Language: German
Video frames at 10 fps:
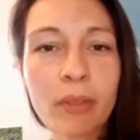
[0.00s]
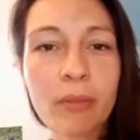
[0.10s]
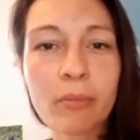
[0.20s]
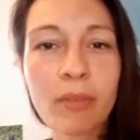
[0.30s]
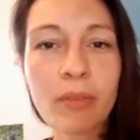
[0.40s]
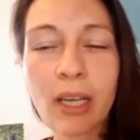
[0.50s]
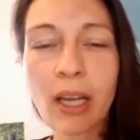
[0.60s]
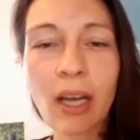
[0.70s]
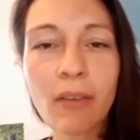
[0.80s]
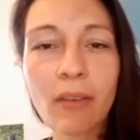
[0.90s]
Und mir war
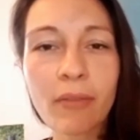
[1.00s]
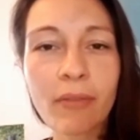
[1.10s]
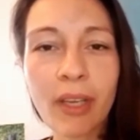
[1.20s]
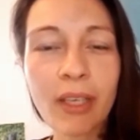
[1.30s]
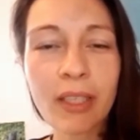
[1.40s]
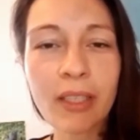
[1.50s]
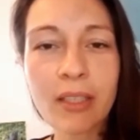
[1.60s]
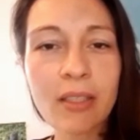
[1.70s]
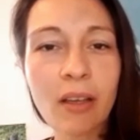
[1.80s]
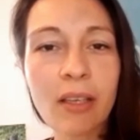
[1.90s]
klar, wenn ich
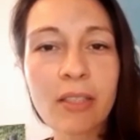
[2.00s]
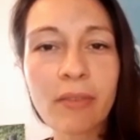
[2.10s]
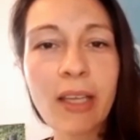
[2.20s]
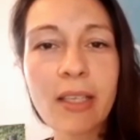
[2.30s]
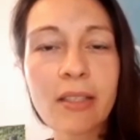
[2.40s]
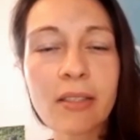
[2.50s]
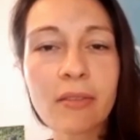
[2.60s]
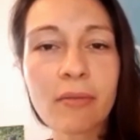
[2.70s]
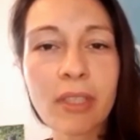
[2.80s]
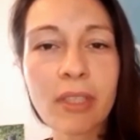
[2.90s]
das alles
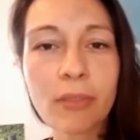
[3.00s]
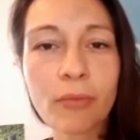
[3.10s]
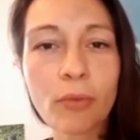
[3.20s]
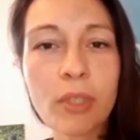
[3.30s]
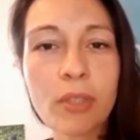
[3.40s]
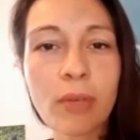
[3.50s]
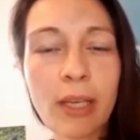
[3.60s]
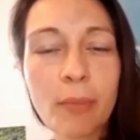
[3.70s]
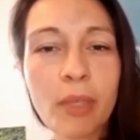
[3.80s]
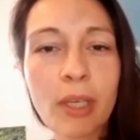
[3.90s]
weiß, was ich früher so
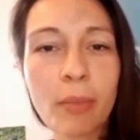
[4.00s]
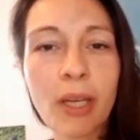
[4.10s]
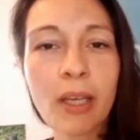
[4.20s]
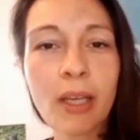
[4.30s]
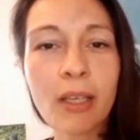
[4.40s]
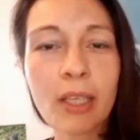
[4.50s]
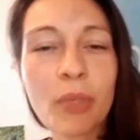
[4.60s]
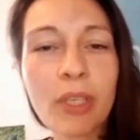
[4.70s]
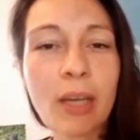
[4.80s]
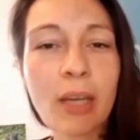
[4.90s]
erlebt habe, ich
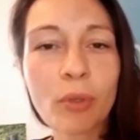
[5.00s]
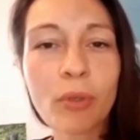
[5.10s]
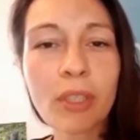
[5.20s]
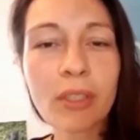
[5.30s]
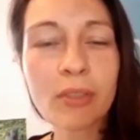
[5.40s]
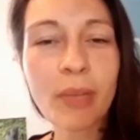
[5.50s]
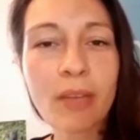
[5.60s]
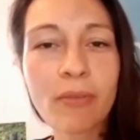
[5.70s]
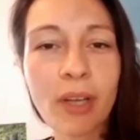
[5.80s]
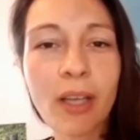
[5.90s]
bin ja ein Produkt aus meiner
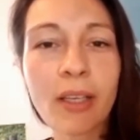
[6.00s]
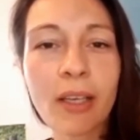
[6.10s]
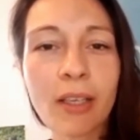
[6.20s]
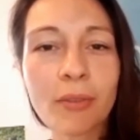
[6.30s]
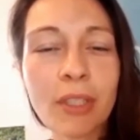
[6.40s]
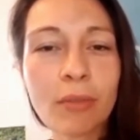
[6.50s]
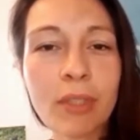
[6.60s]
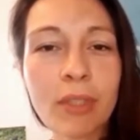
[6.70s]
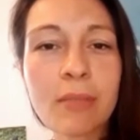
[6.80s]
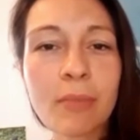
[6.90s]
Vergangenheit und nicht nur
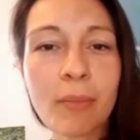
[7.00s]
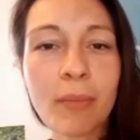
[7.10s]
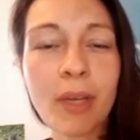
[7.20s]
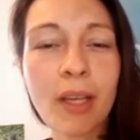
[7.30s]
in diesem Leben,